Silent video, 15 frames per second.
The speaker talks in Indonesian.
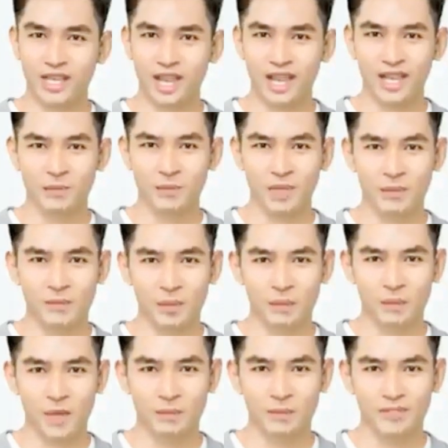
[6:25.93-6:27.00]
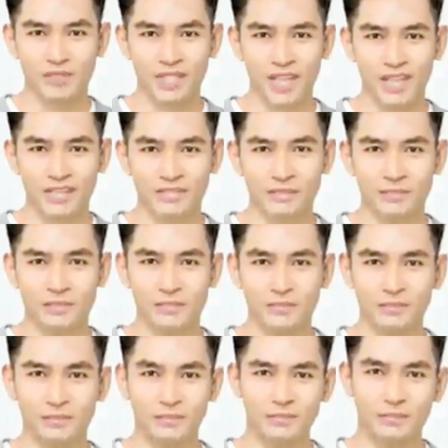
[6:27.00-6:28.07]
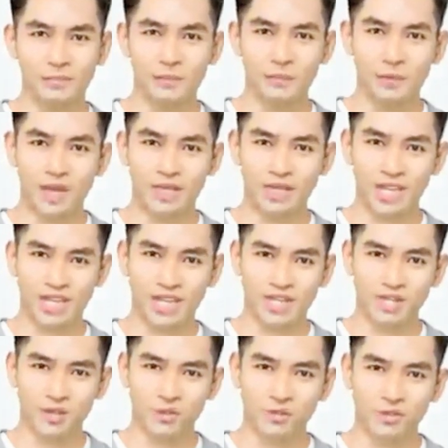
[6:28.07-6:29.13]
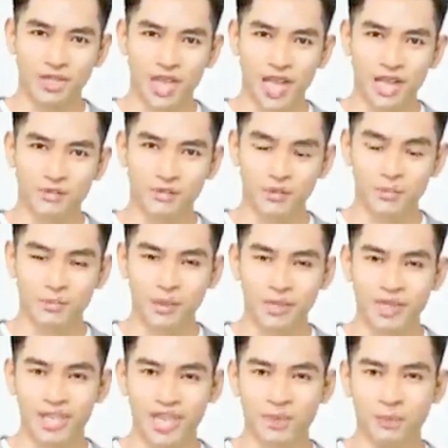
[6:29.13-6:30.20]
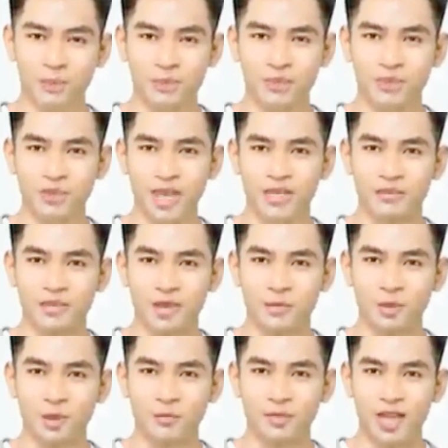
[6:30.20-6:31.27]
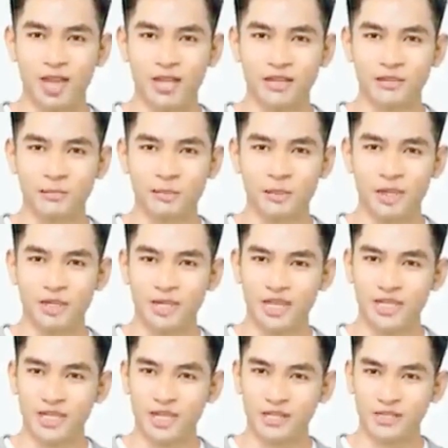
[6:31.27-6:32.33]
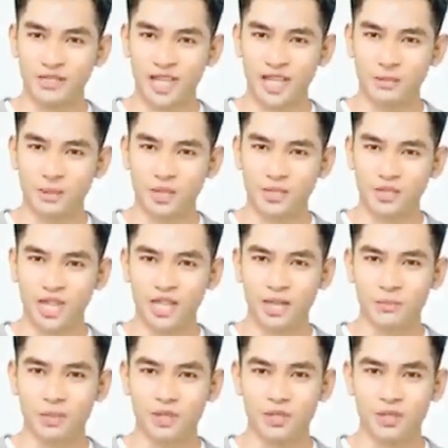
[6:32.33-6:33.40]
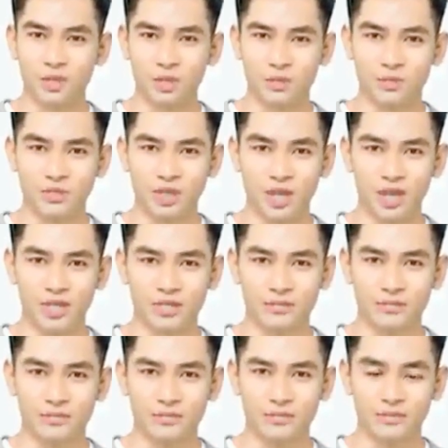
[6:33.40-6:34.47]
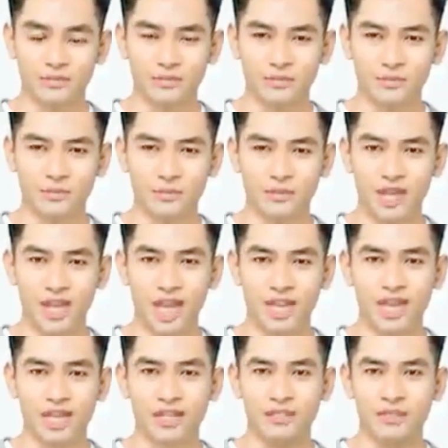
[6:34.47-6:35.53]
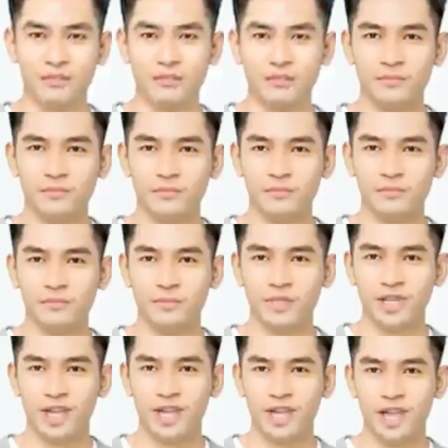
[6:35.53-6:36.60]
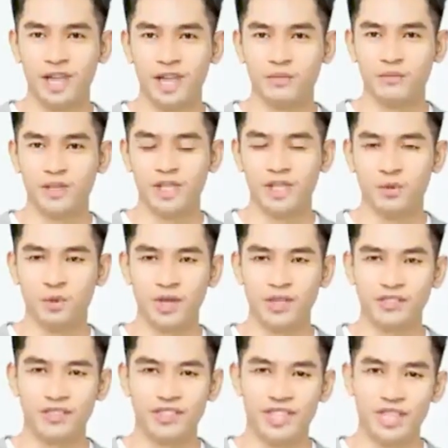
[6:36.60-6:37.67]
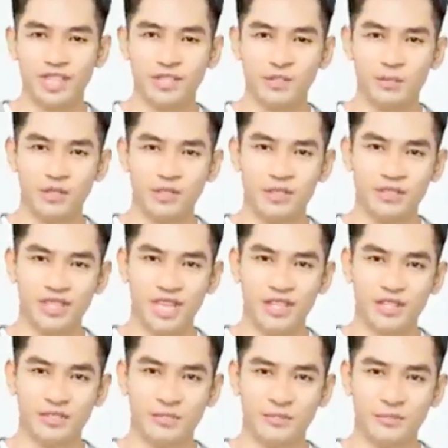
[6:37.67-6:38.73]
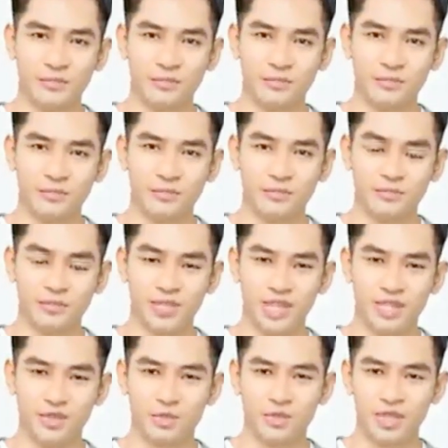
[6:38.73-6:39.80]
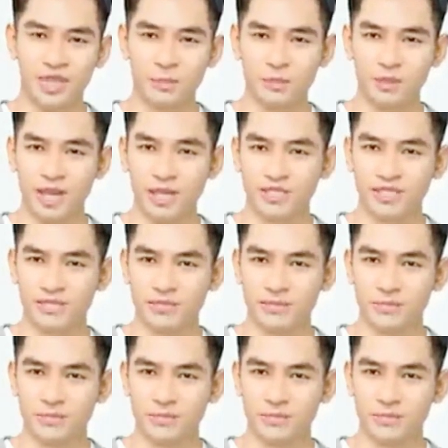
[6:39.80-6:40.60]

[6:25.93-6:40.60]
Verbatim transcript: Lai Xiantian menatap wanita dengan wajah dingin dan mendengus, dengan kilatan suram di matanya. Daniel tidak berbicara omong kosong dengan wanita ini, dan langsung mencari jiwanya, dan mempelajari segalanya.